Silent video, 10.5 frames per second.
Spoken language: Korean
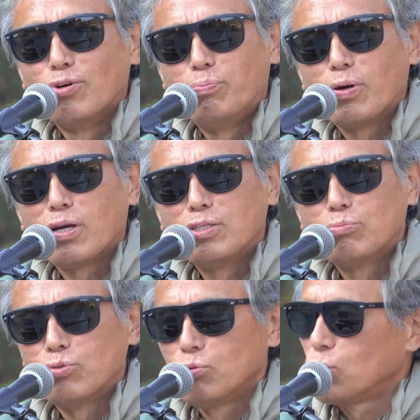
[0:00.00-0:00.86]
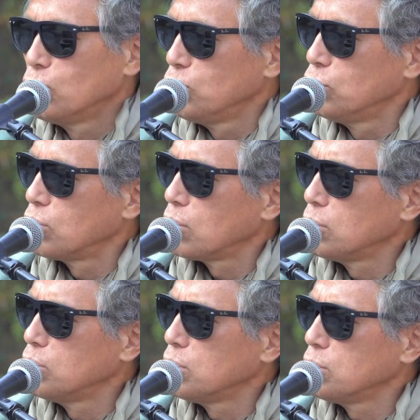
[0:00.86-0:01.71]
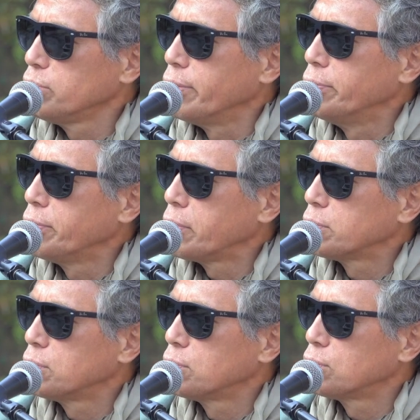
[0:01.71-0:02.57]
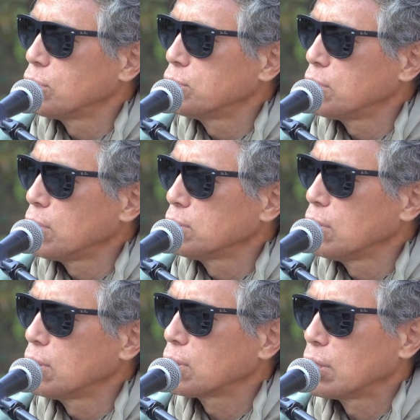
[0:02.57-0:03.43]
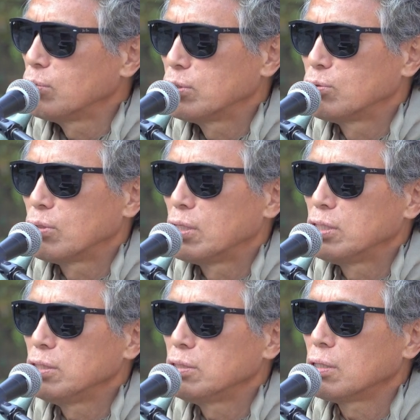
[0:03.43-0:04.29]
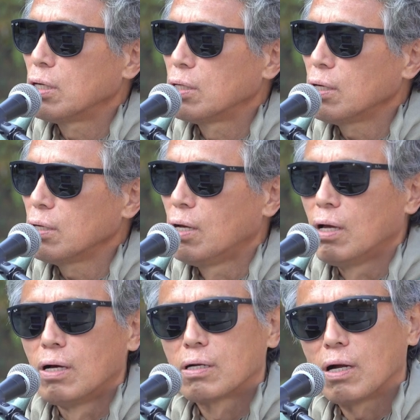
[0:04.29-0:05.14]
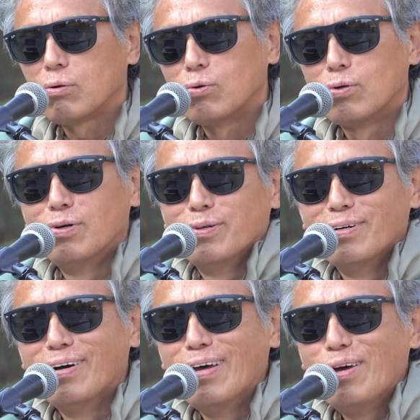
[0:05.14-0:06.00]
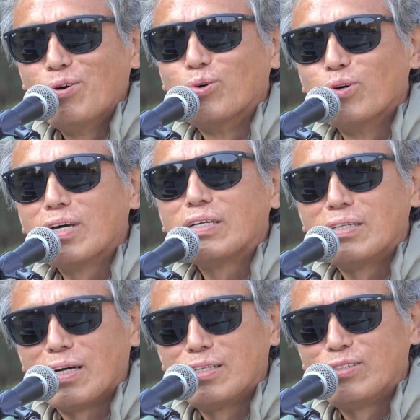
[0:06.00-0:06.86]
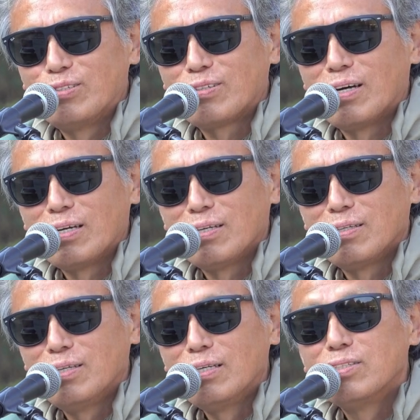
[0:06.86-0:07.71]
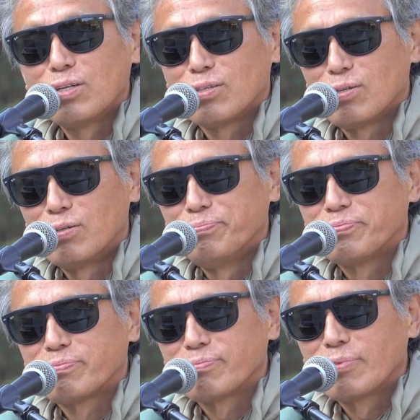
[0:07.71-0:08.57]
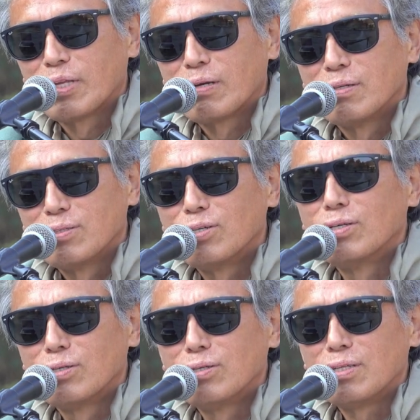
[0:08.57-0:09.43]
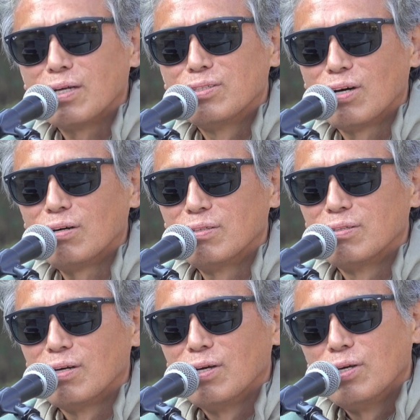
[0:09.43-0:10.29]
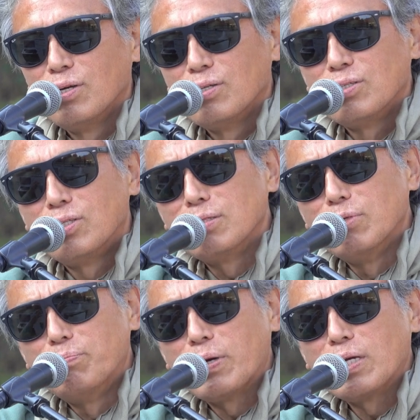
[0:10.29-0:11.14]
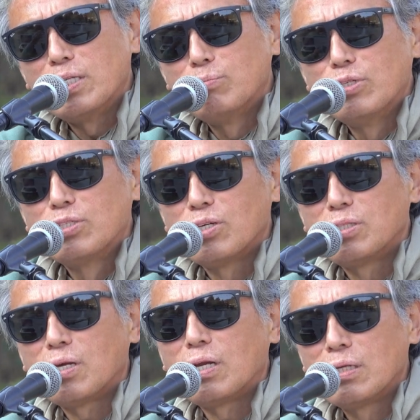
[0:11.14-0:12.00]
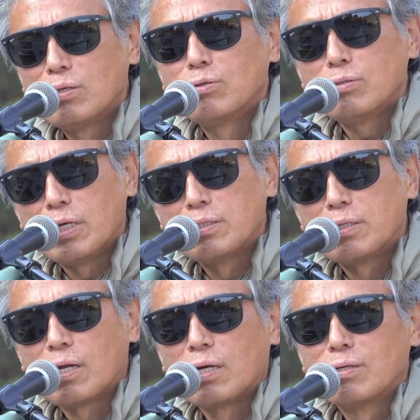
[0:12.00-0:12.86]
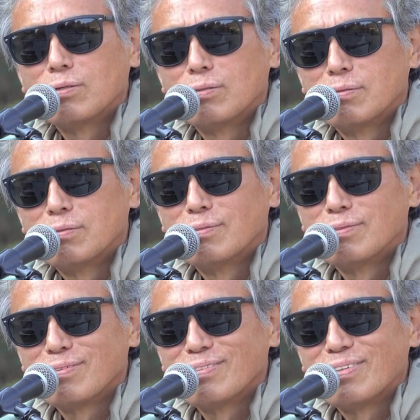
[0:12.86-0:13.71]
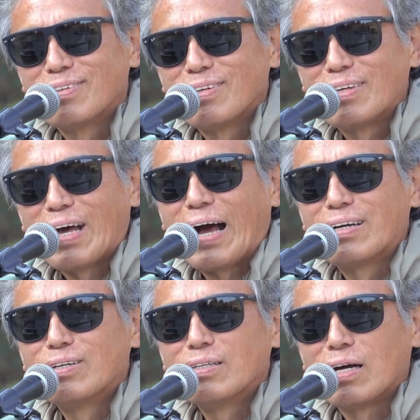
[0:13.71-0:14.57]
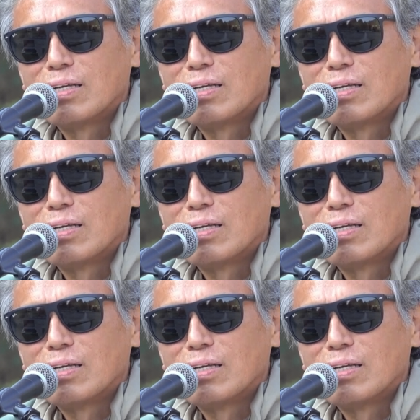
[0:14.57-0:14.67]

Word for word: 옆에 계신 분이 어, 이 사람이 옛날 첫사랑 생각하면서 노래를 신청하나? 라고 오해를 하실 수가 있어서. 전혀 그렇지 않죠? 지금 옆에 계신 분이 첫사랑이고 옛사랑이고. 아, 그건